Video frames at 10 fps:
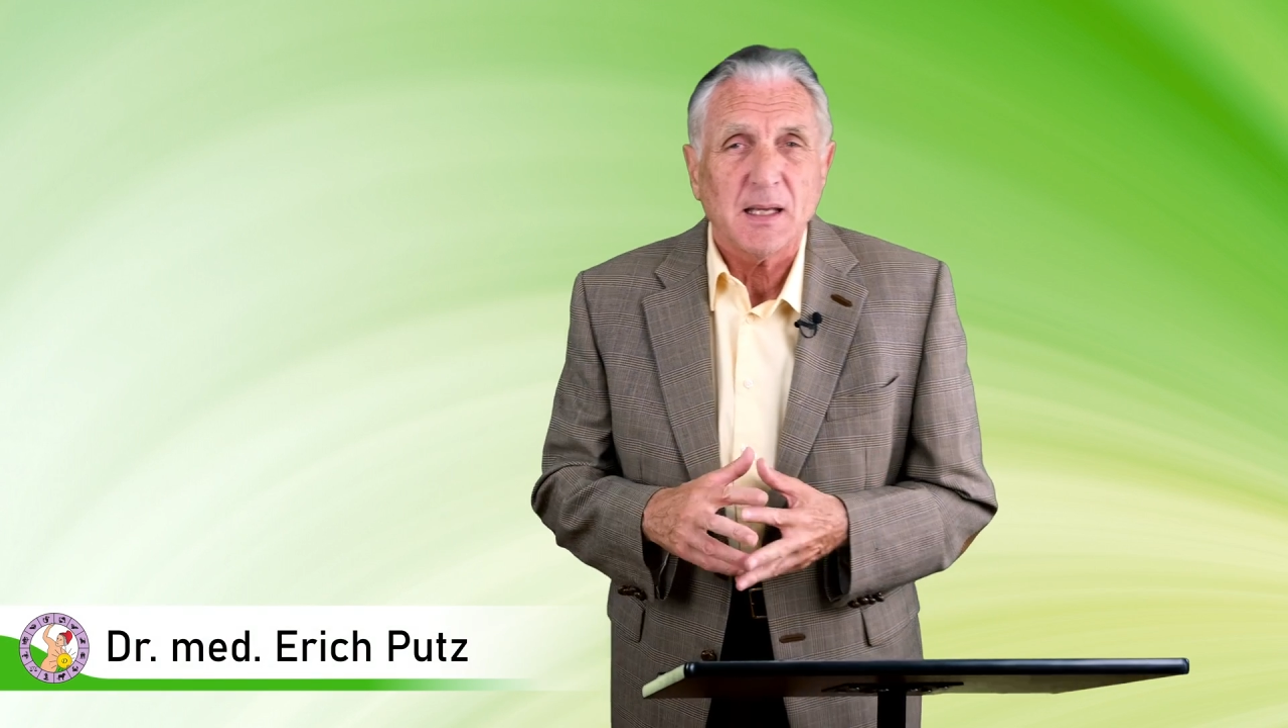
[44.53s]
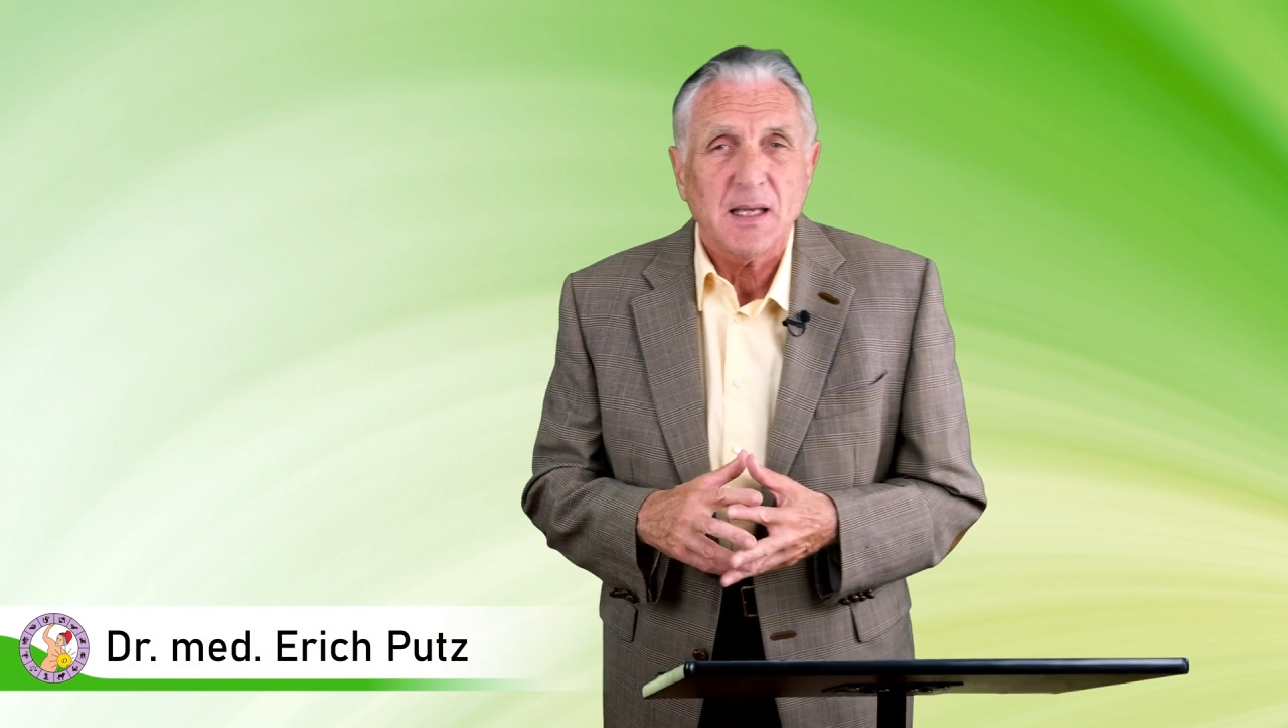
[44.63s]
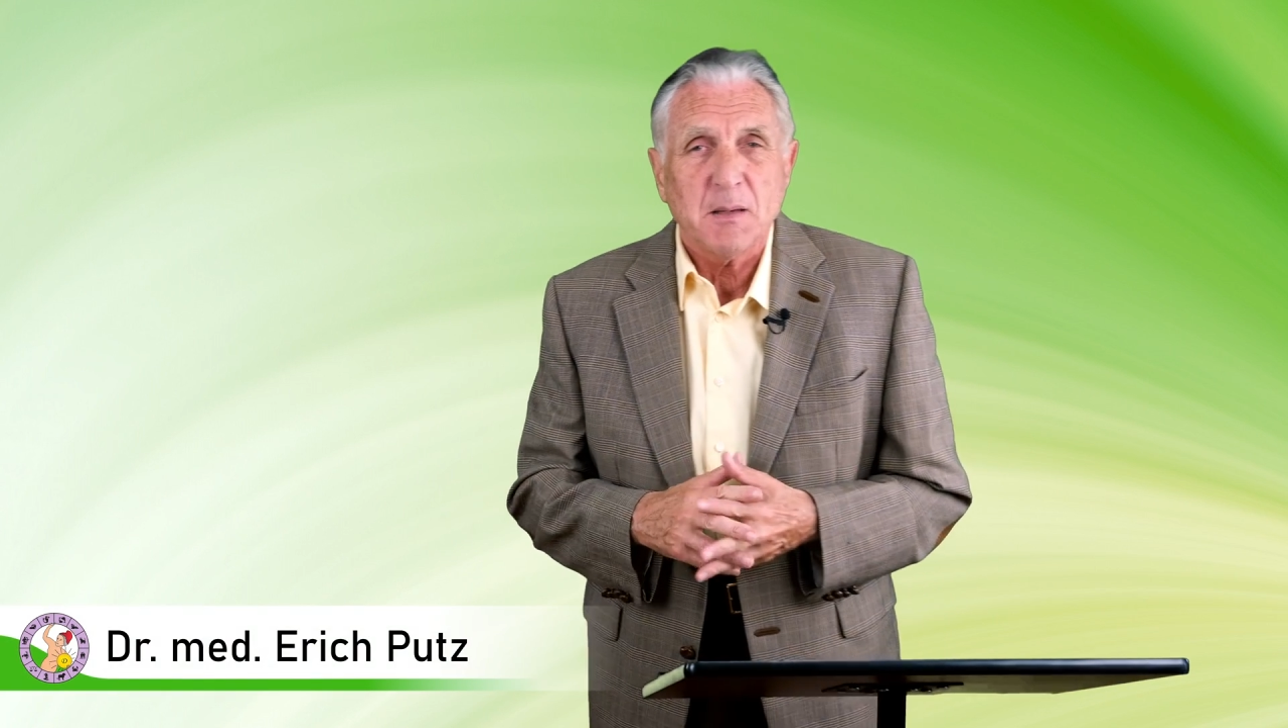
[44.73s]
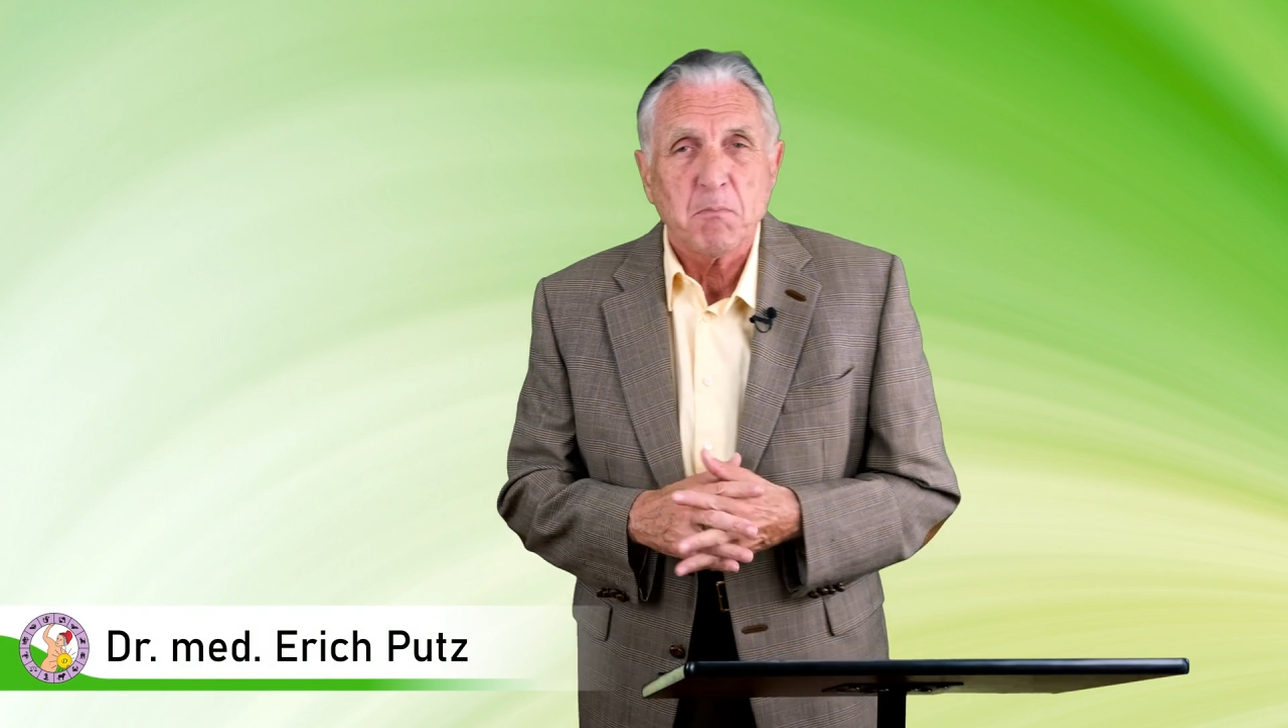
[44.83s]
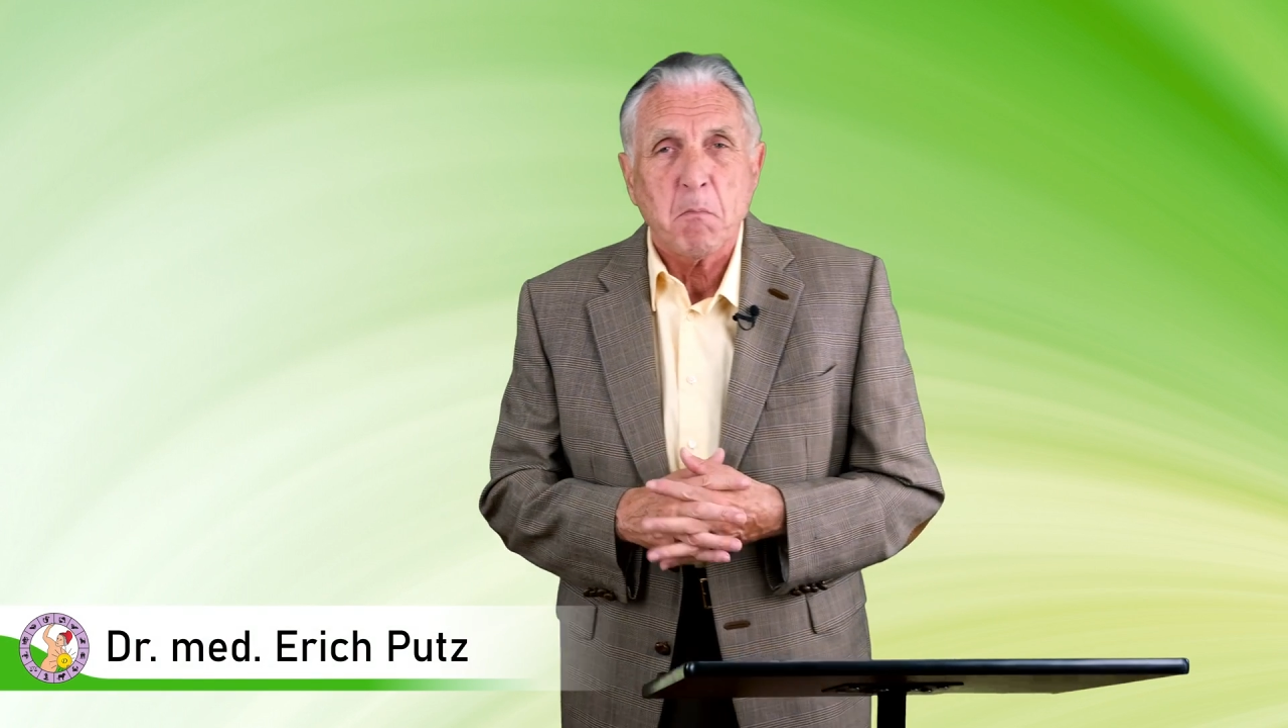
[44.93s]

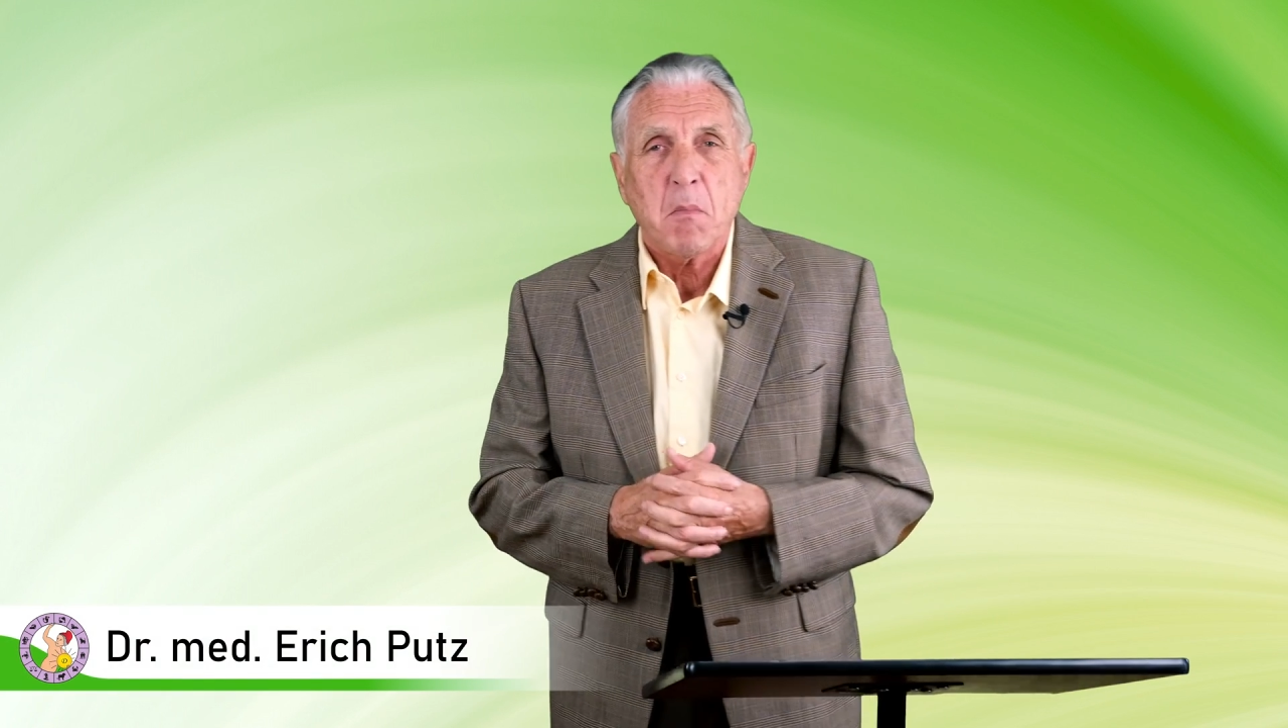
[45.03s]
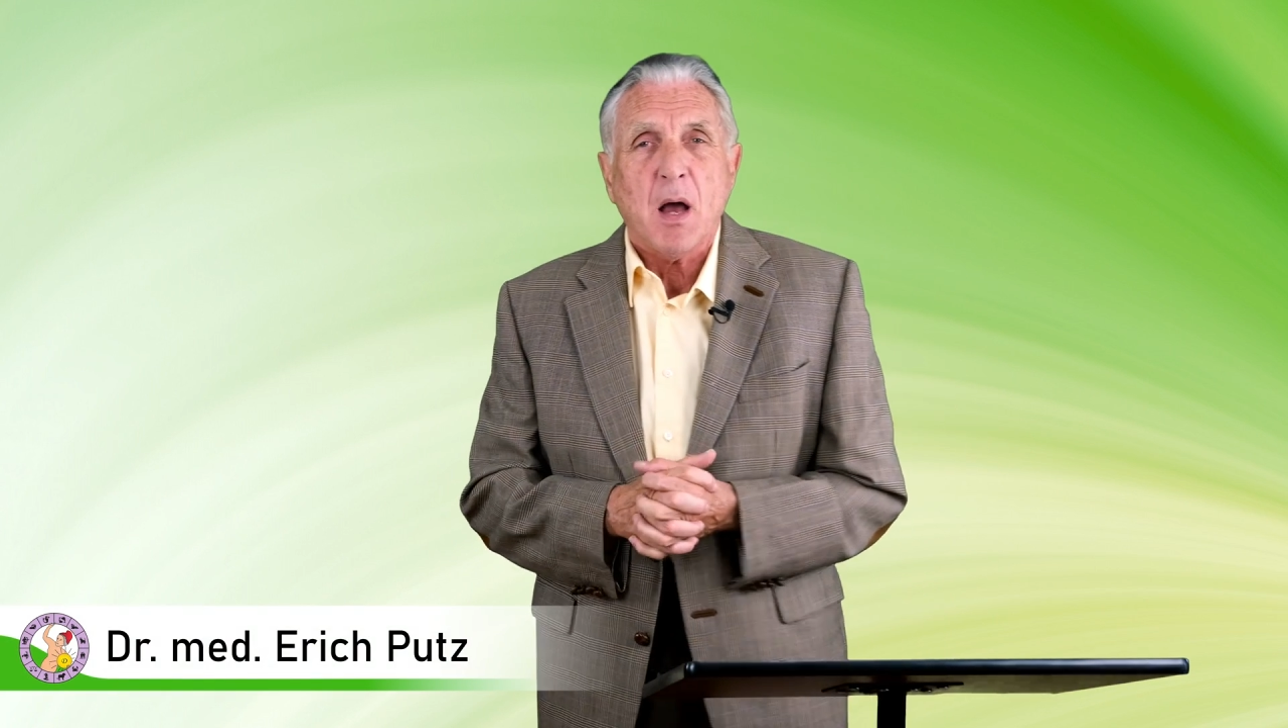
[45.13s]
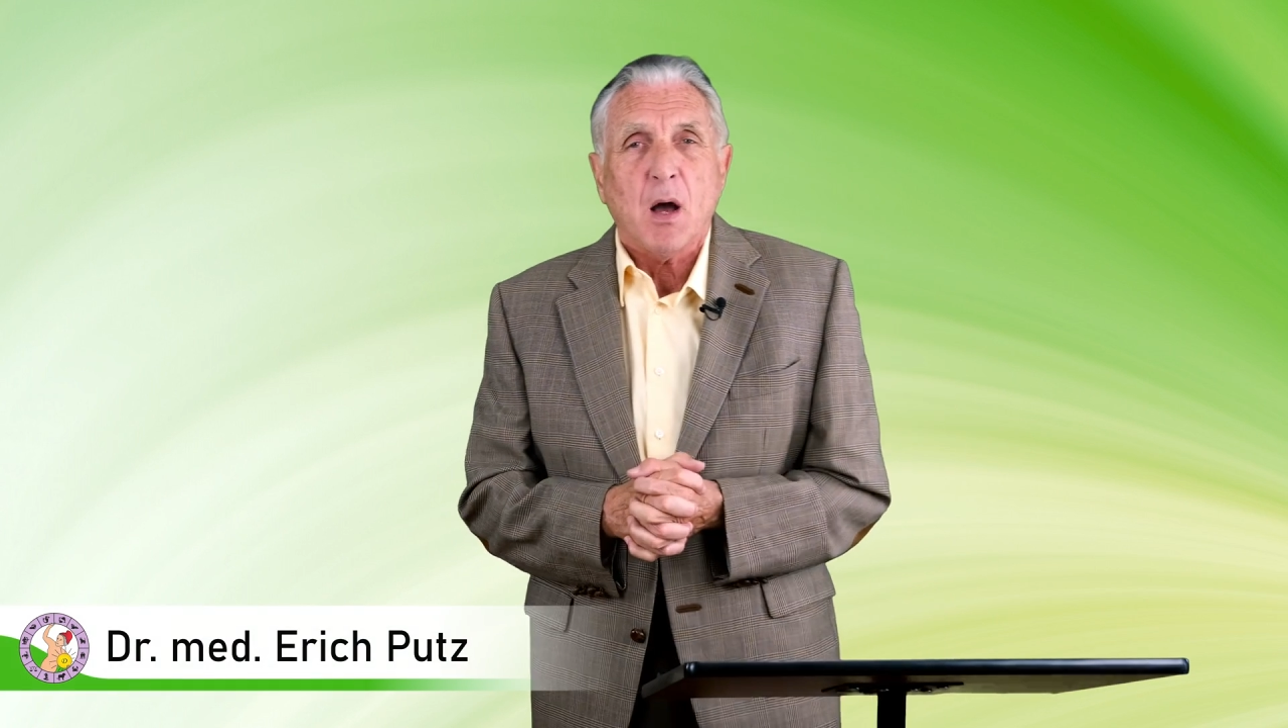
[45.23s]
im